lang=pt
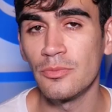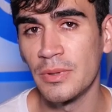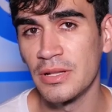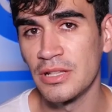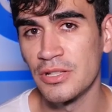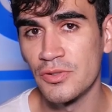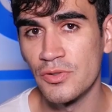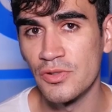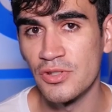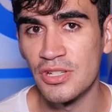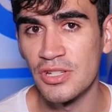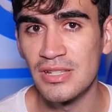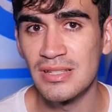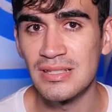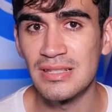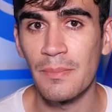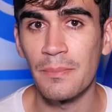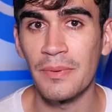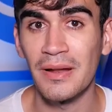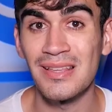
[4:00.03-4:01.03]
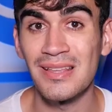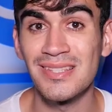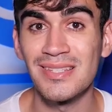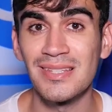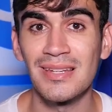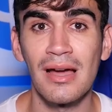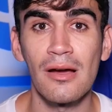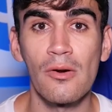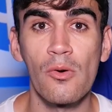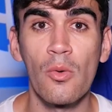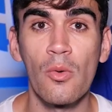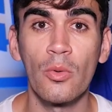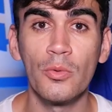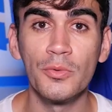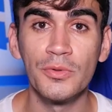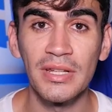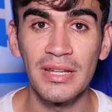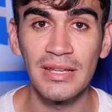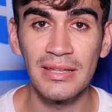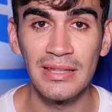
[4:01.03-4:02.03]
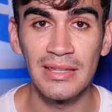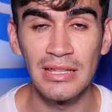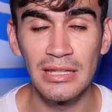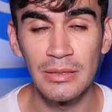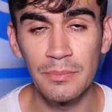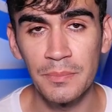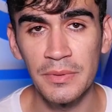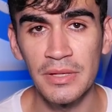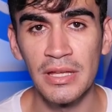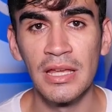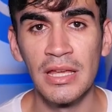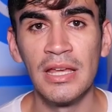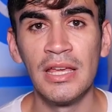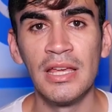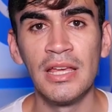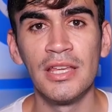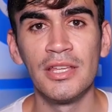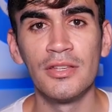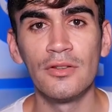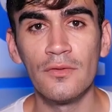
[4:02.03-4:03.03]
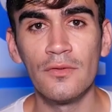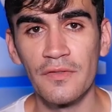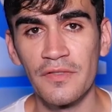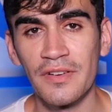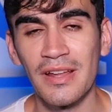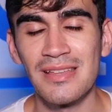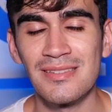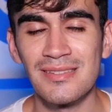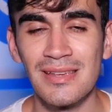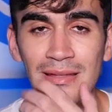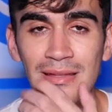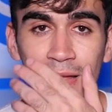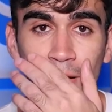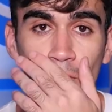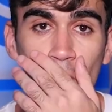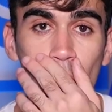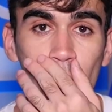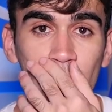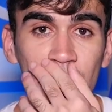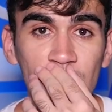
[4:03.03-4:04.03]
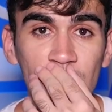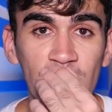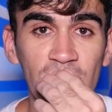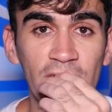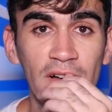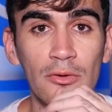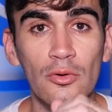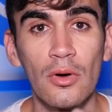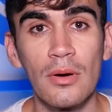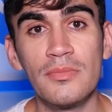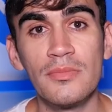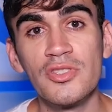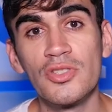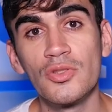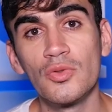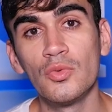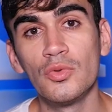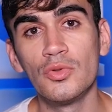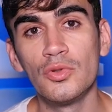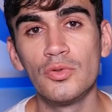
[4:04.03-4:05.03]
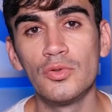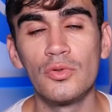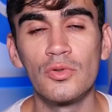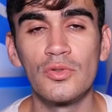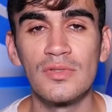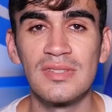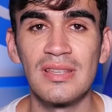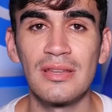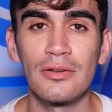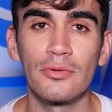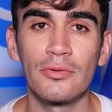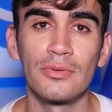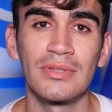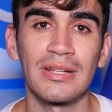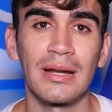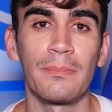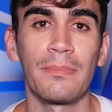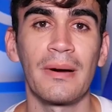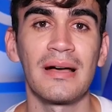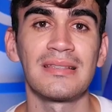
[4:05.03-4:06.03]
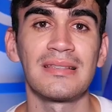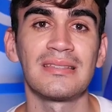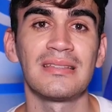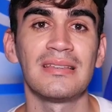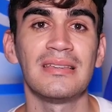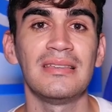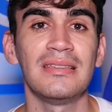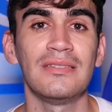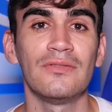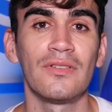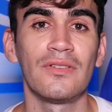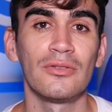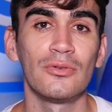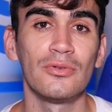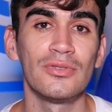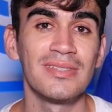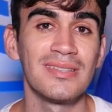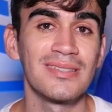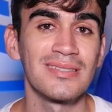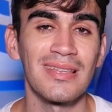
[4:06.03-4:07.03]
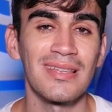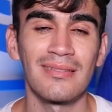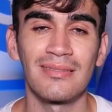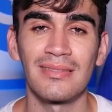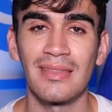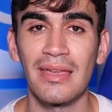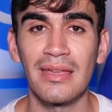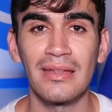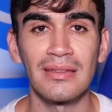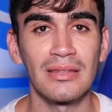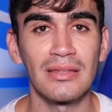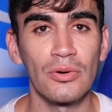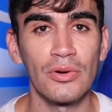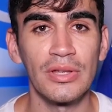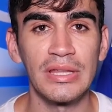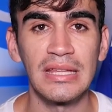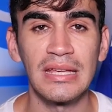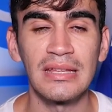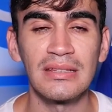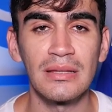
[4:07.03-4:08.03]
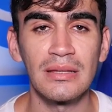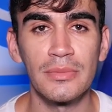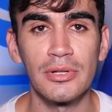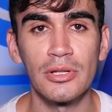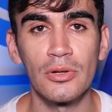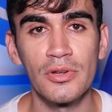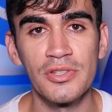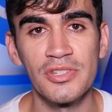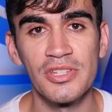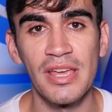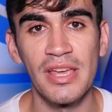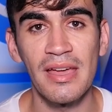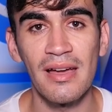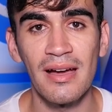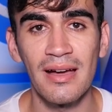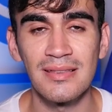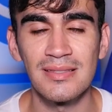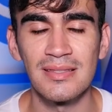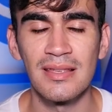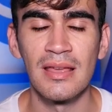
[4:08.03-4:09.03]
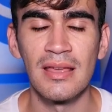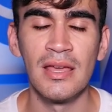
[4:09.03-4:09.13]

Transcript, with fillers: pela justiça para assinar com outra equipe e o Fred aí está cobrando um valor absurdo do Cruzeiro que ultrapassa aí valor de 70, 80 milhões de reais.